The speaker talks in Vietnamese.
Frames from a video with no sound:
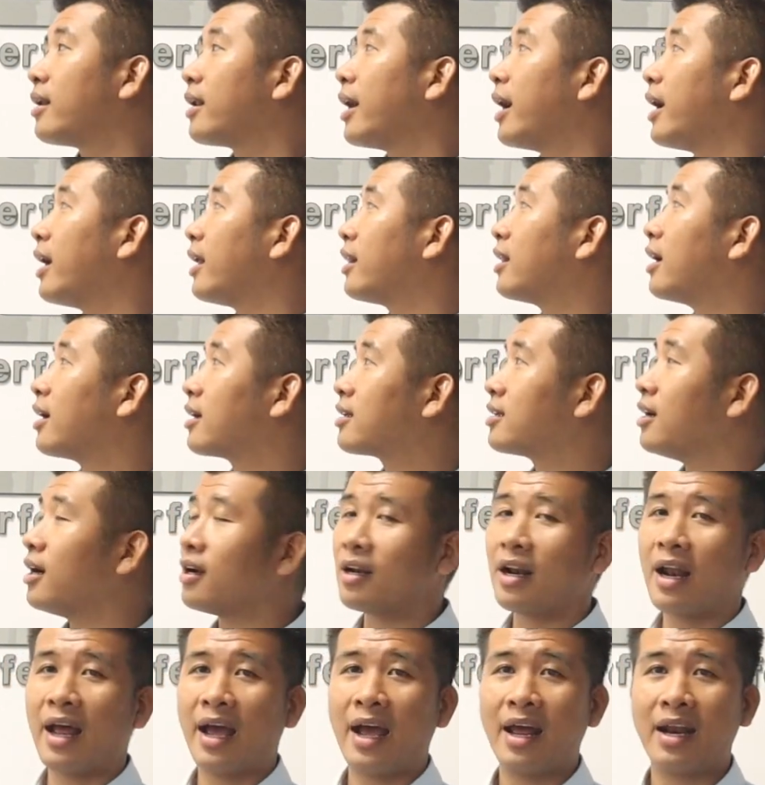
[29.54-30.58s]
Thì thực
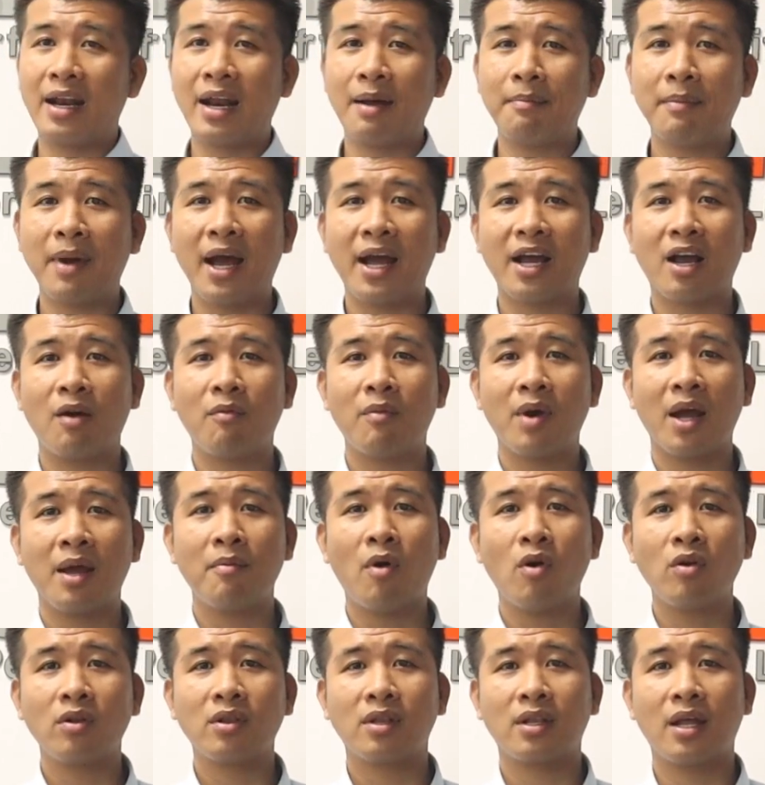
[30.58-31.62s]
sự là năm hai không hai
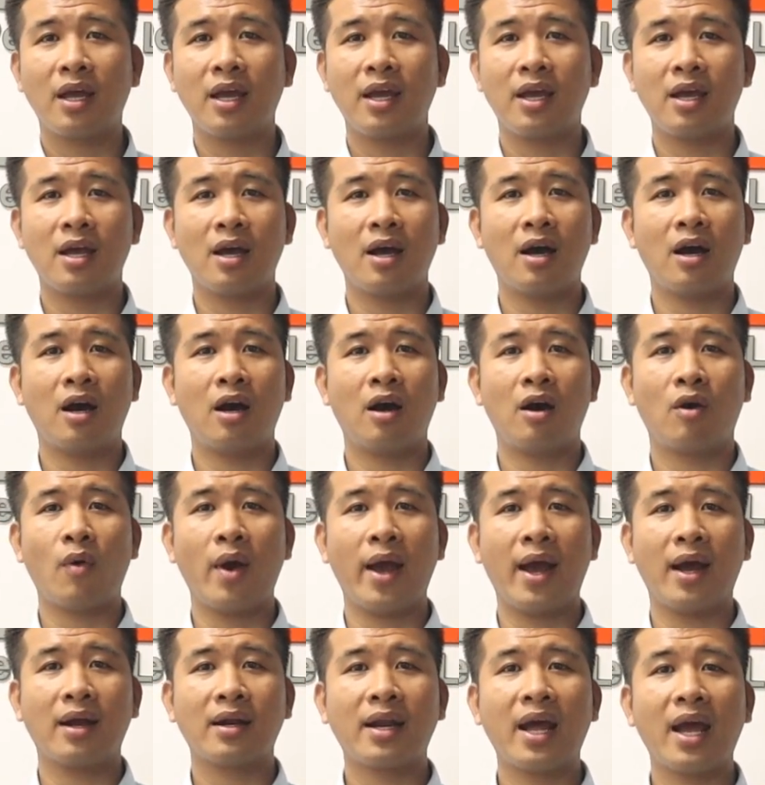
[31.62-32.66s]
mốt thì
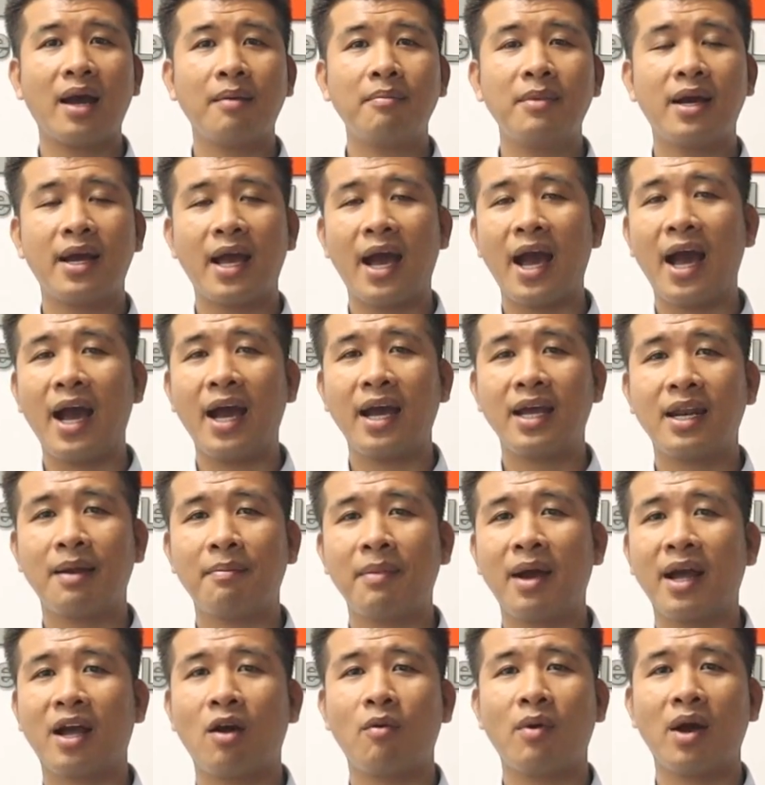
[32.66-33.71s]
khoảng tháng mười hai
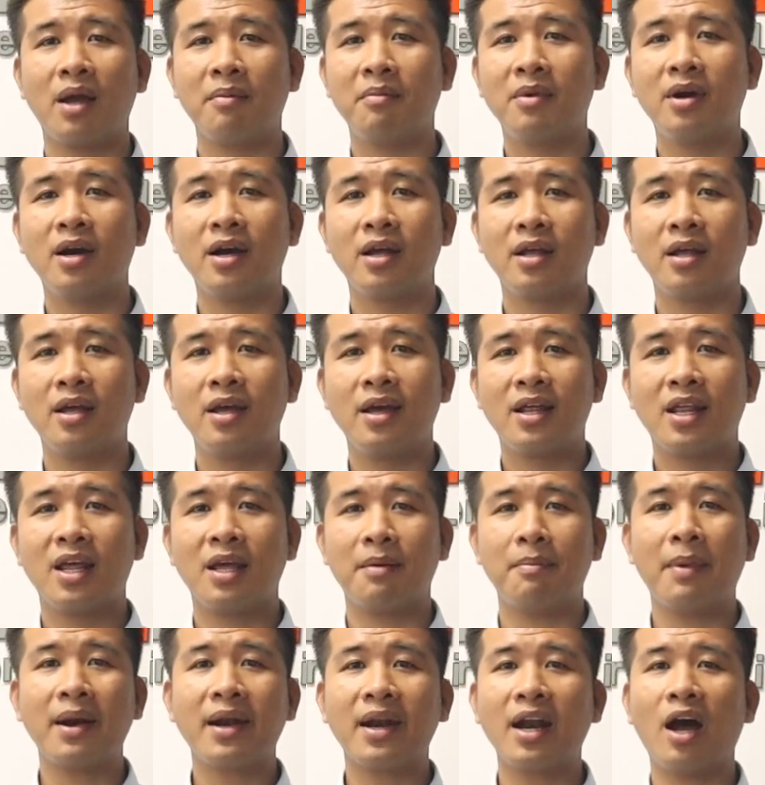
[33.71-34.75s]
năm hai không hai không
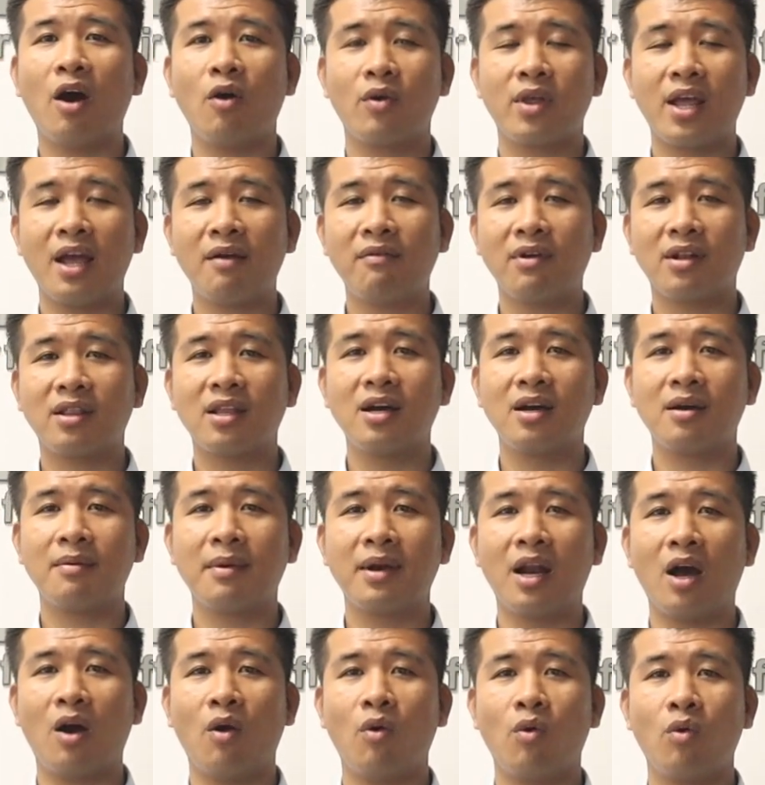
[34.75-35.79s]
thì bắt đầu giá vật tư
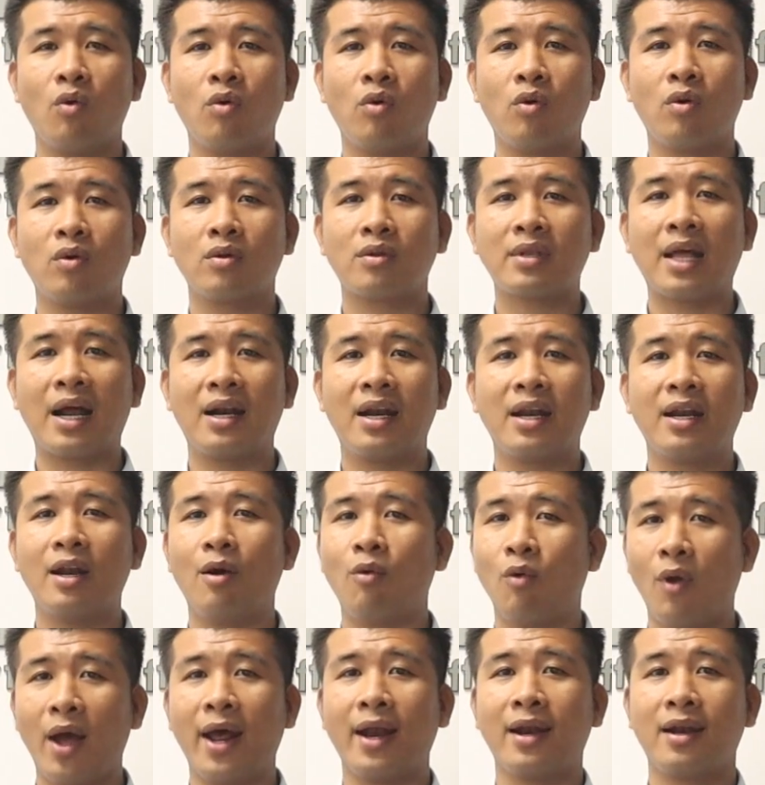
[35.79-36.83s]
bắt đầu tăng lên
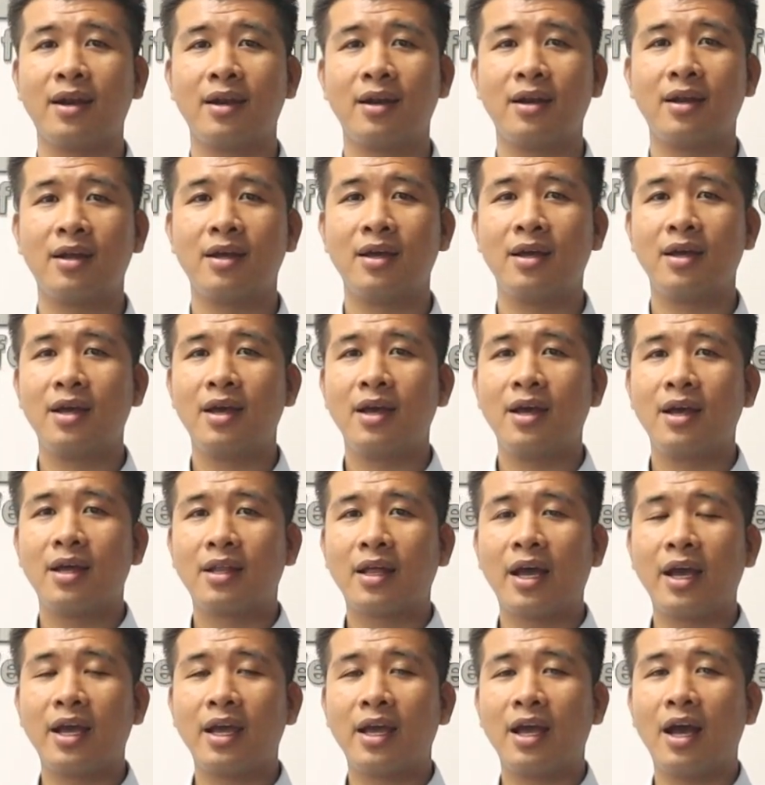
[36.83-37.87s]
đồng loạt.
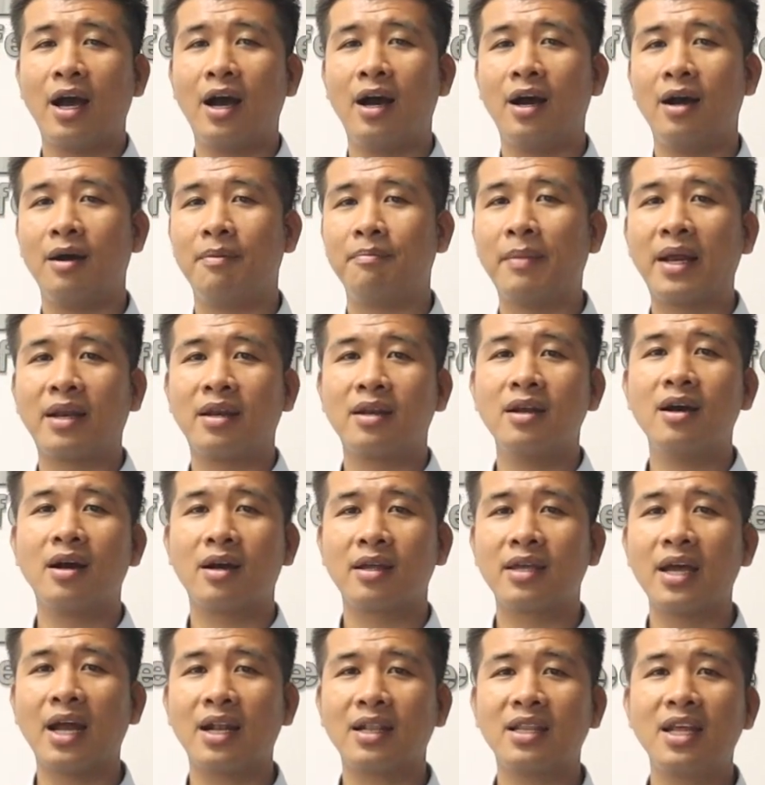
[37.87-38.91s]
Thì mình
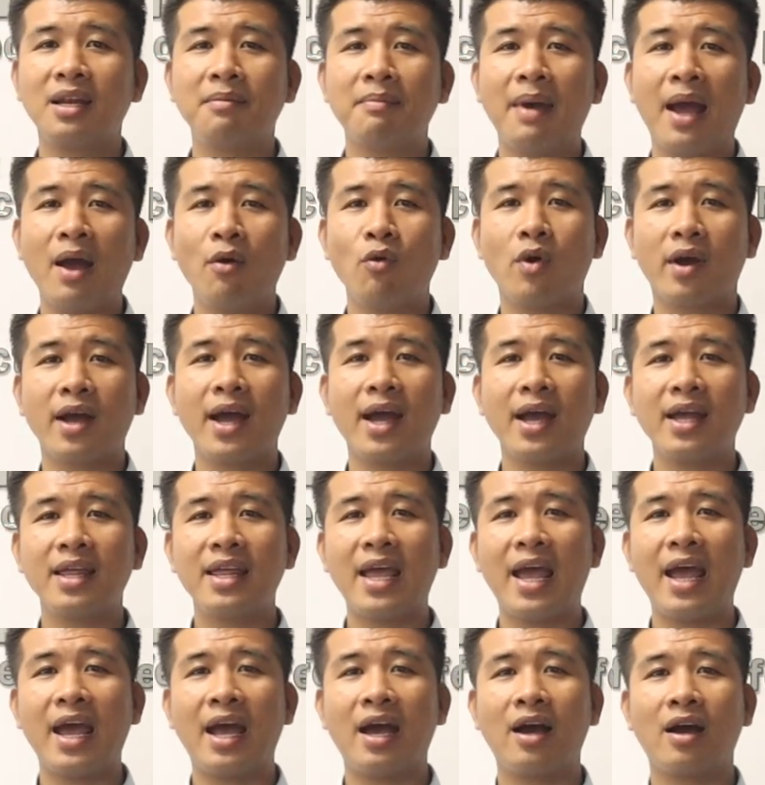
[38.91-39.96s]
được nhận tin báo của các cái
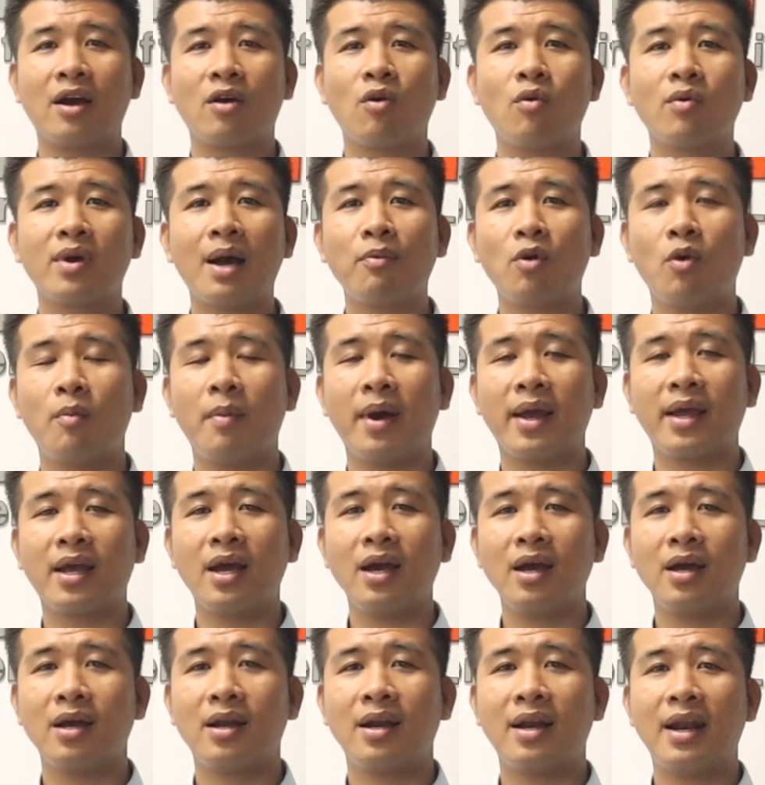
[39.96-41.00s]
nhà cung cấp của mình
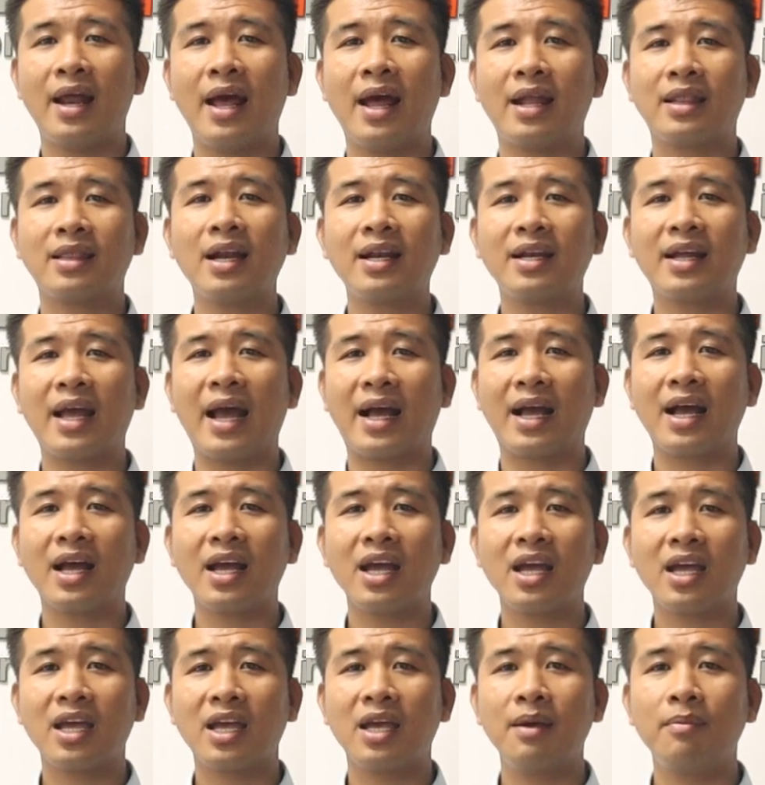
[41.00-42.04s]
á, là tất cả các
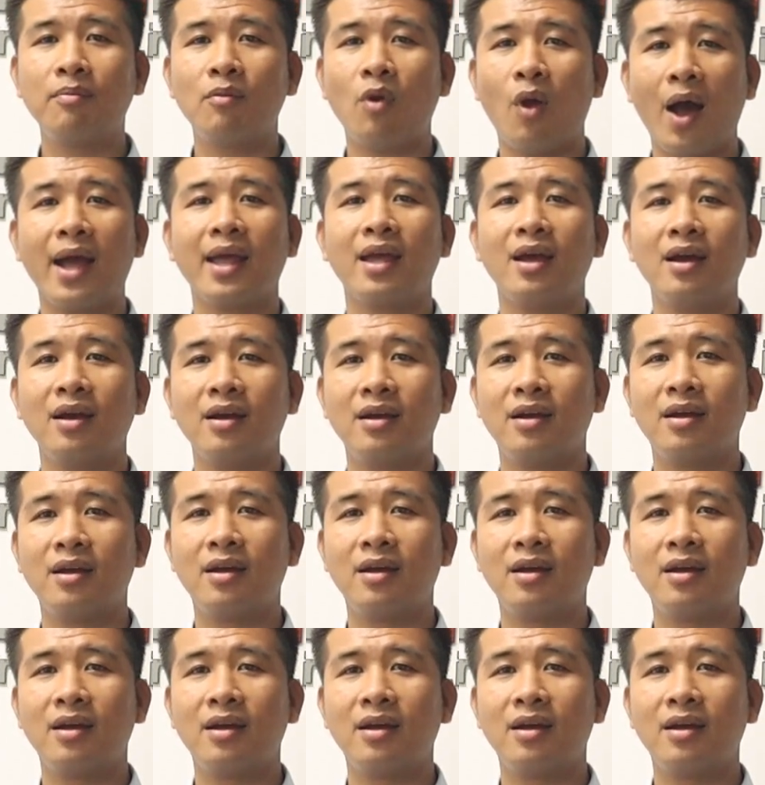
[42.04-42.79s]
cái kim loại á,